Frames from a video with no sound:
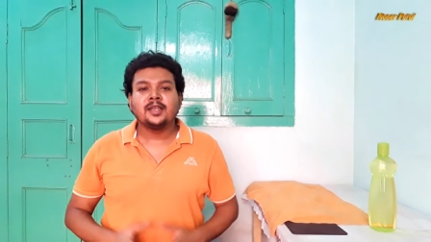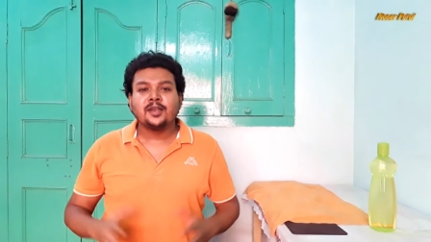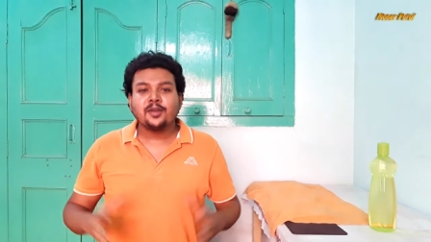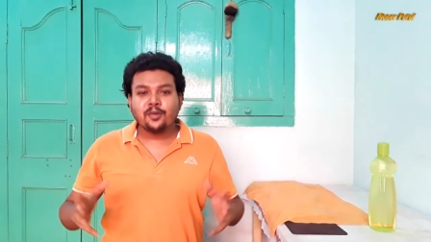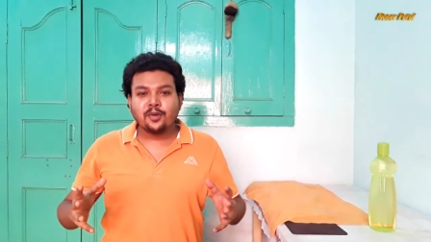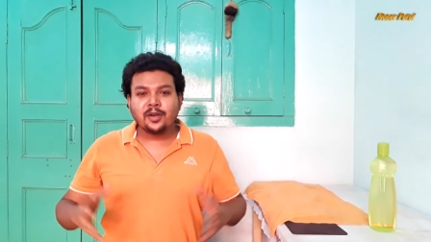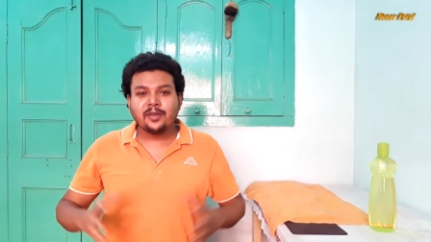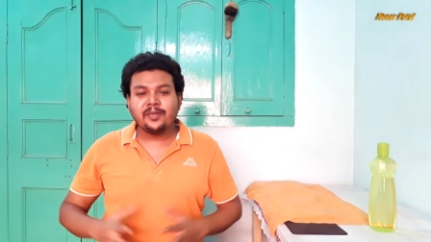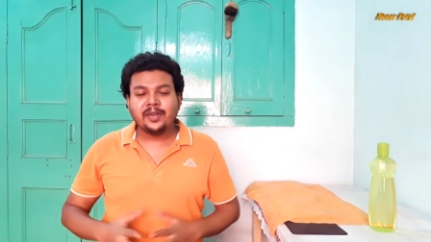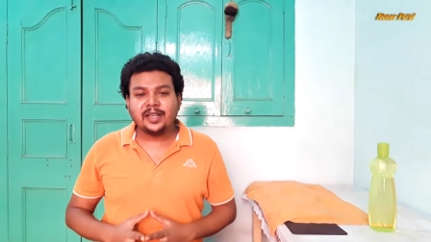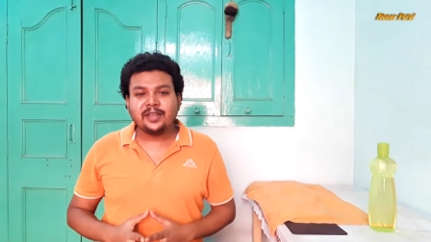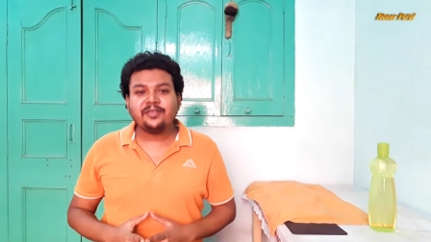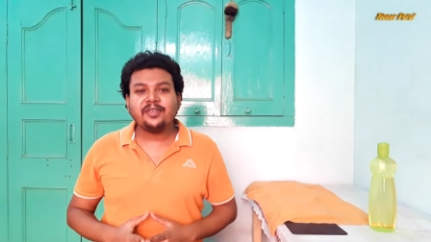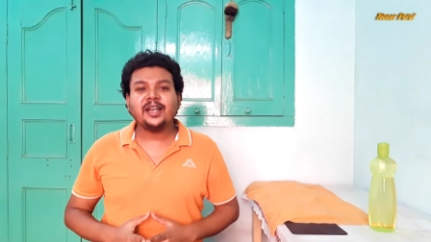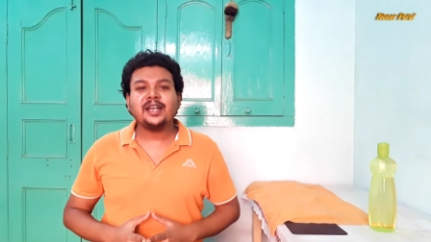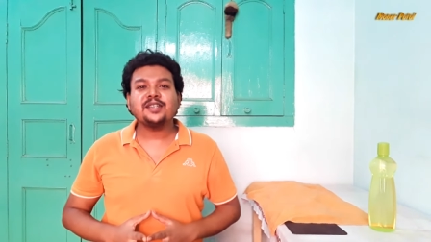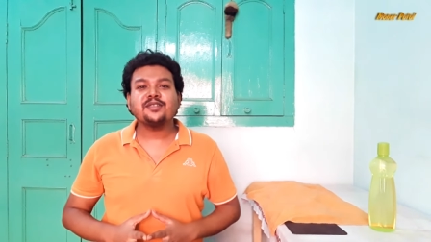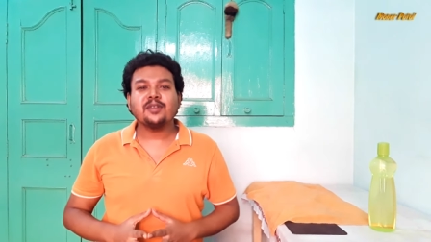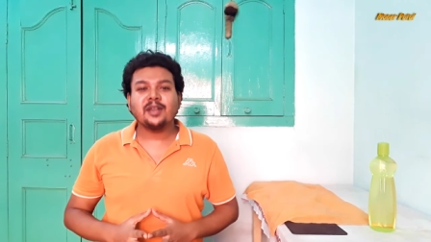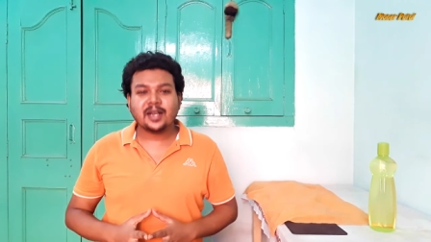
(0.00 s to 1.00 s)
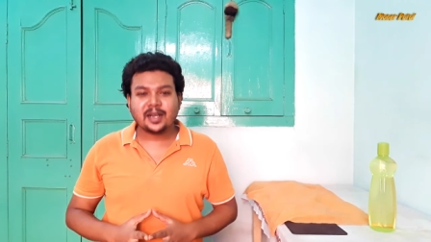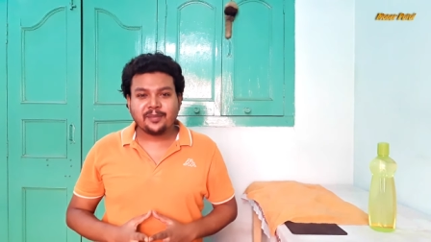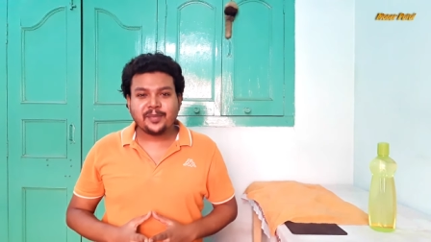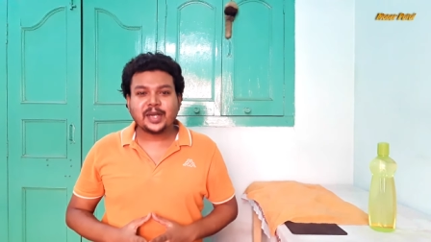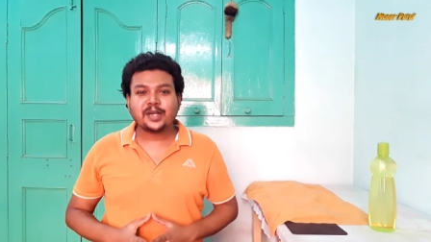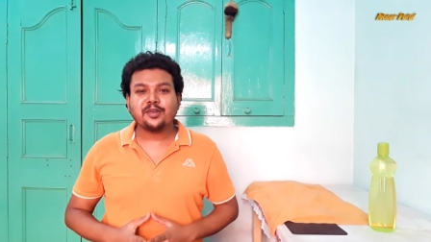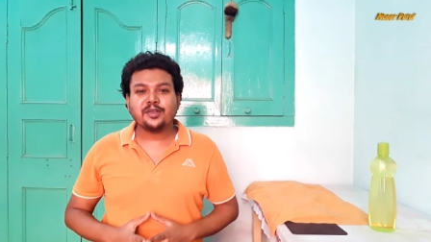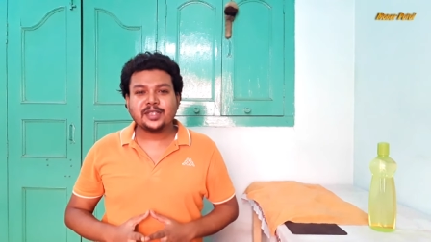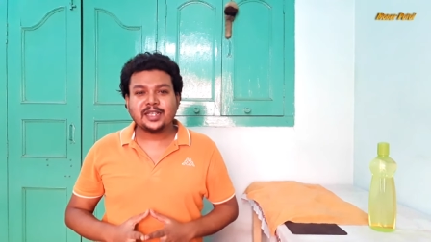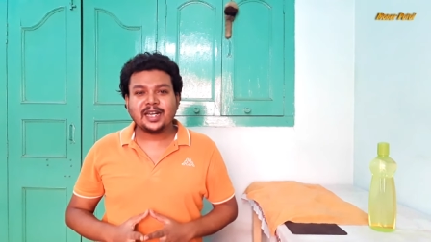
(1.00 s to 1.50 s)
गुड इवनिंग फ्रेंड्स वेलकम बैक
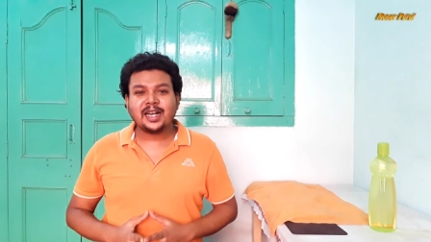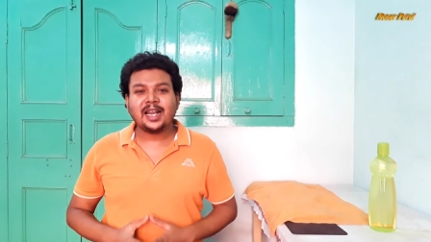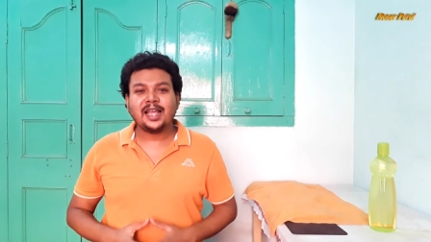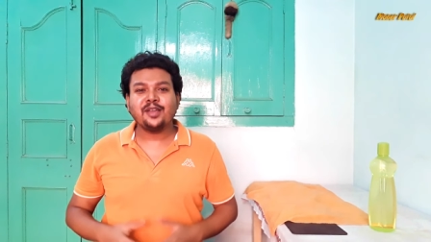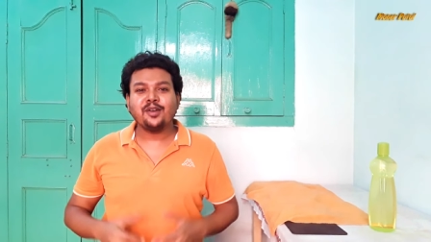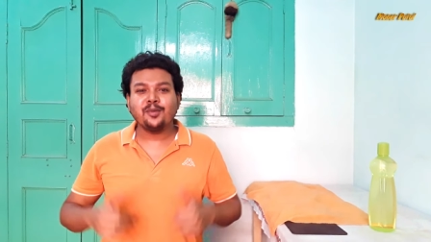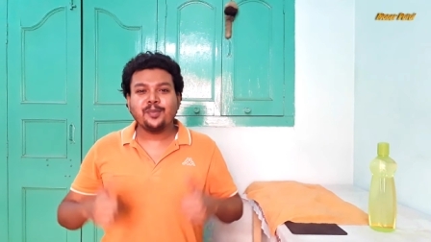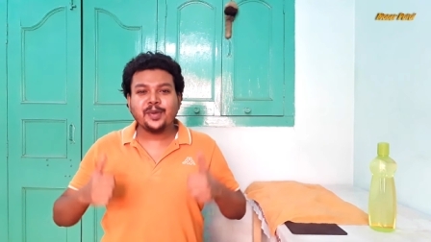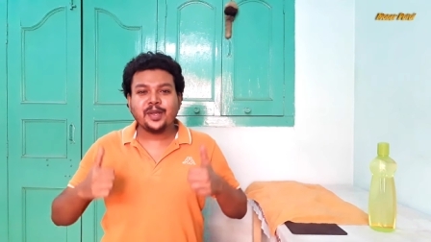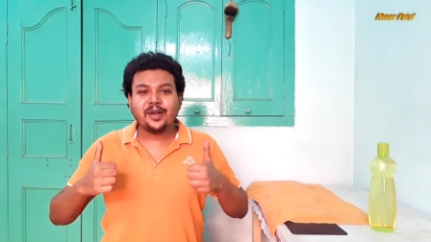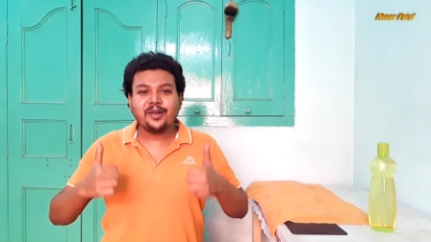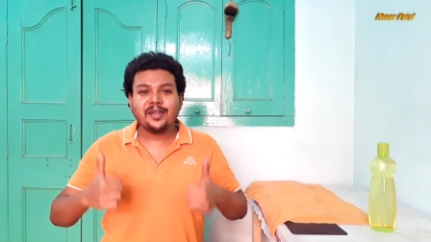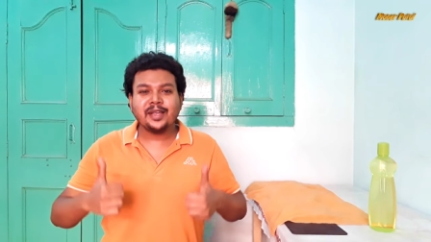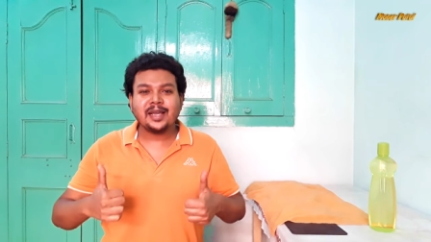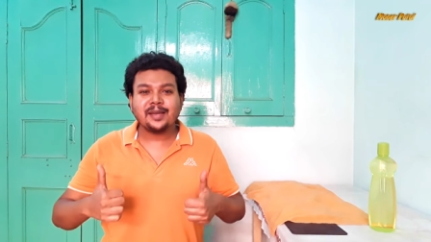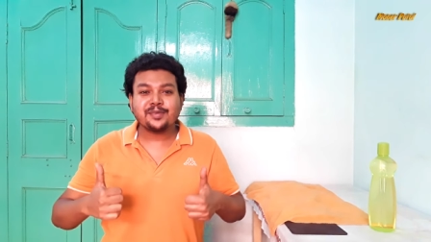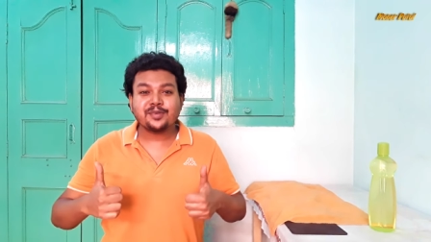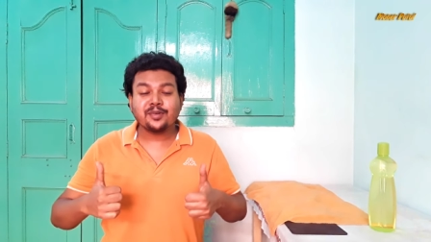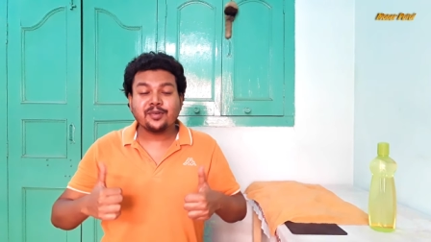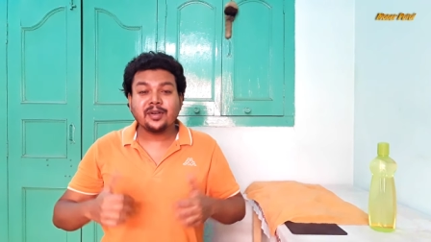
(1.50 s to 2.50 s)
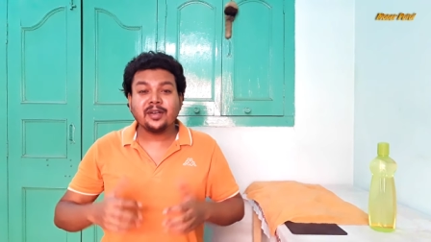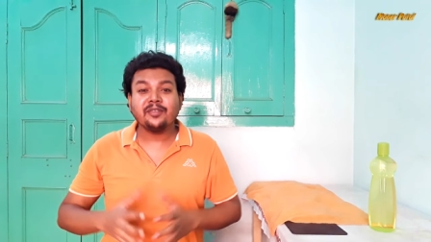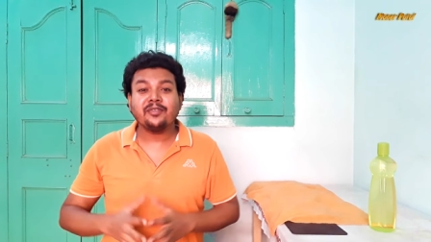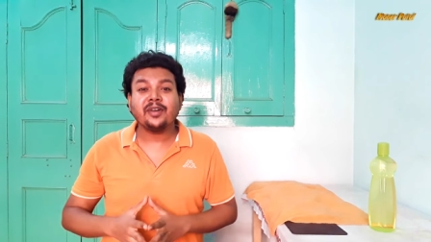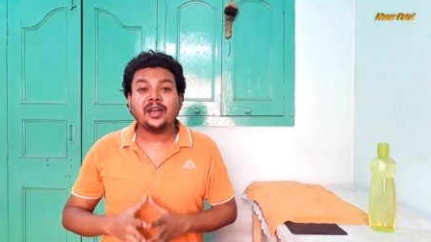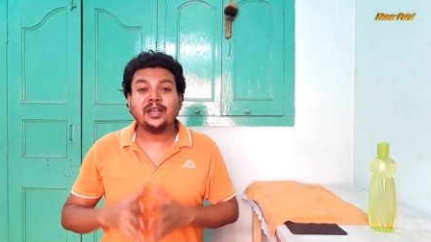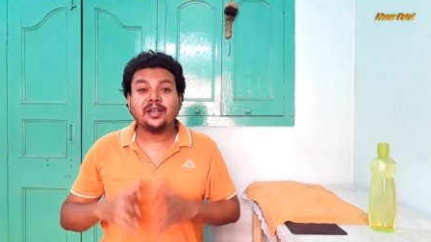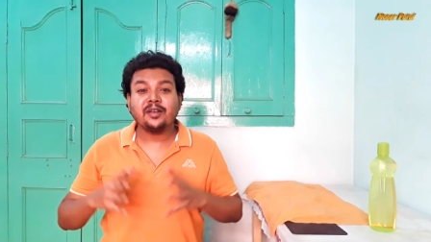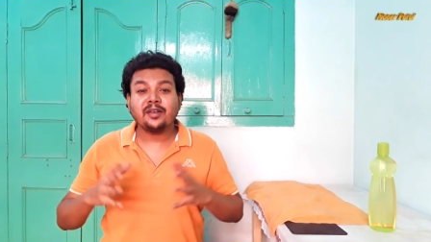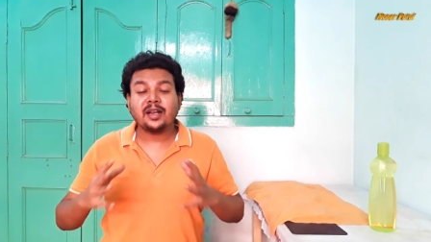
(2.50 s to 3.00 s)
टू चैनल आई होप यू लर्निंग एब्सोल्युटली
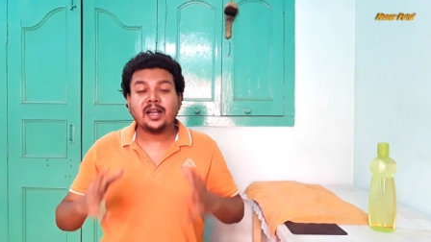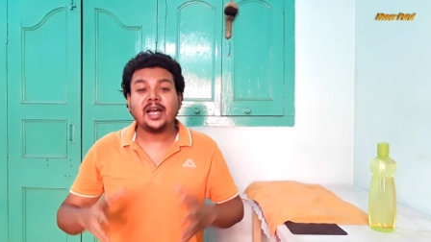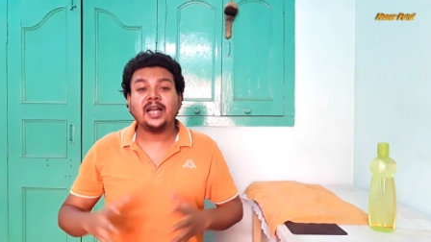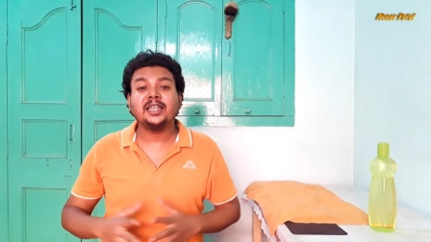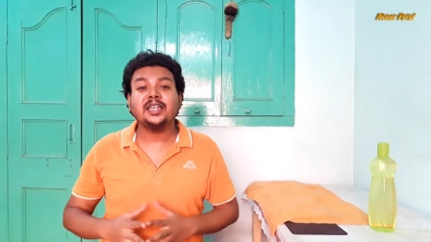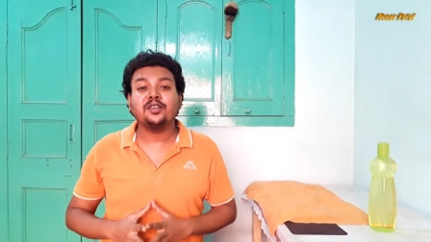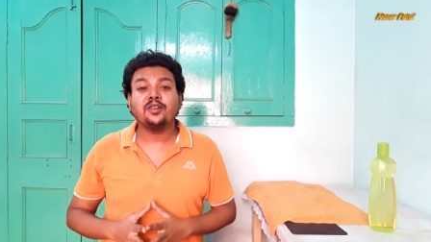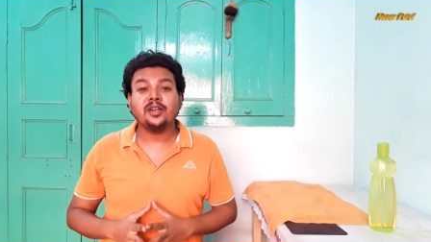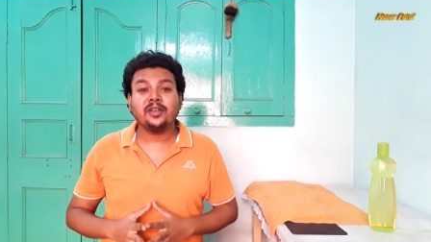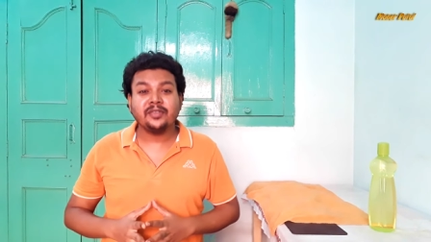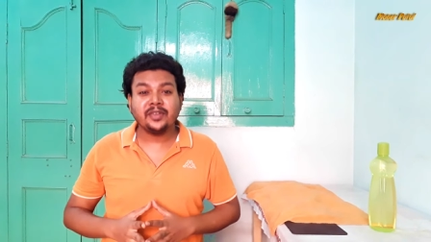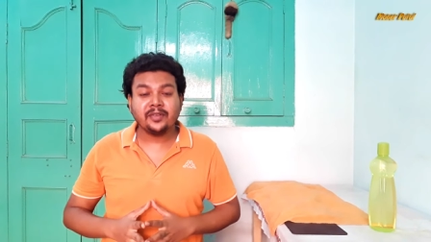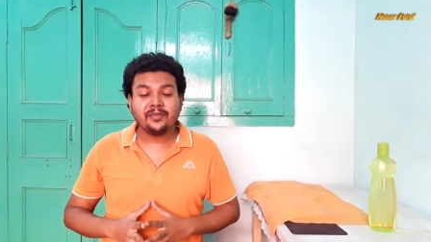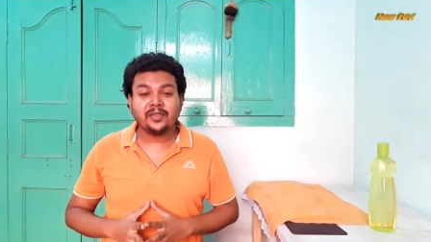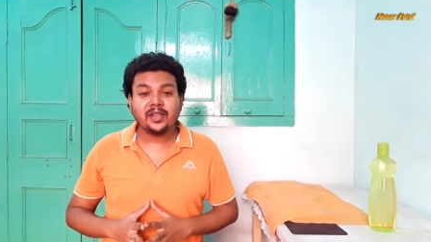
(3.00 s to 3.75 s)
फाइन और आज ट्वेंटी